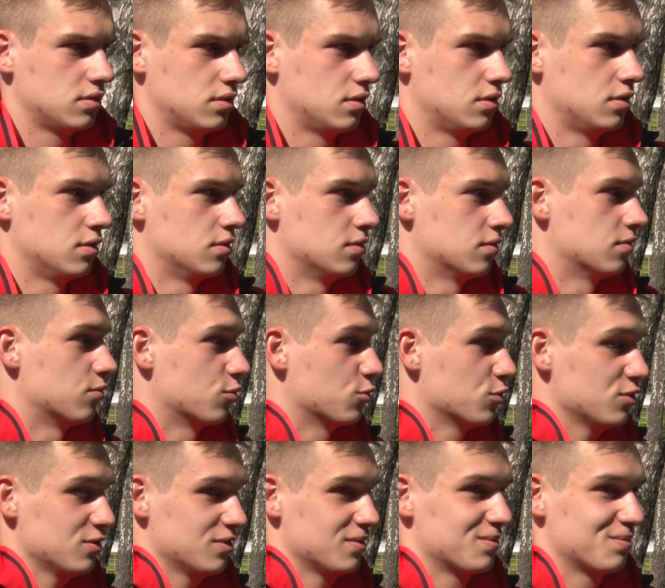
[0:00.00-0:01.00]
И
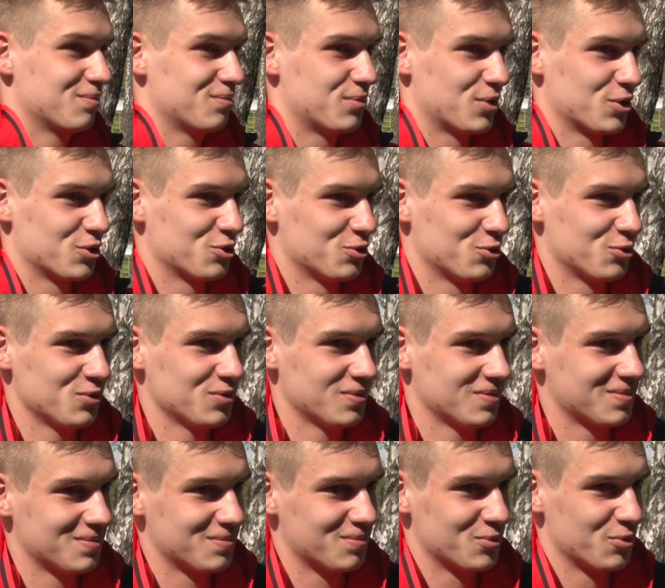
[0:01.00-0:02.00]
вот, прошел
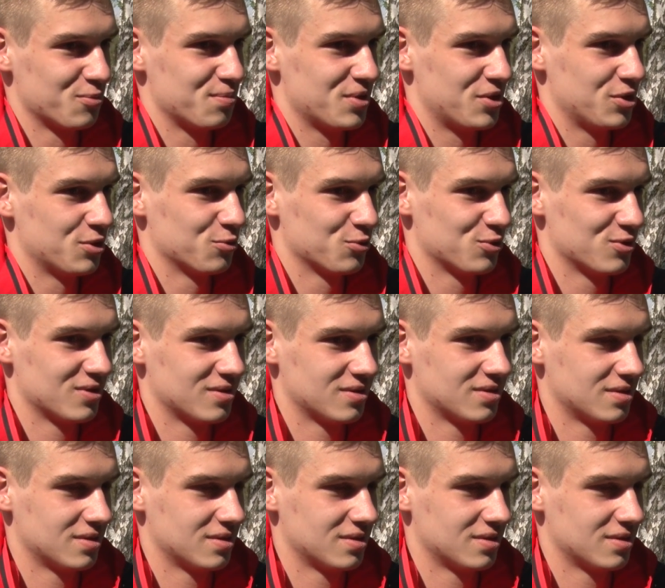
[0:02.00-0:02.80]
мой период.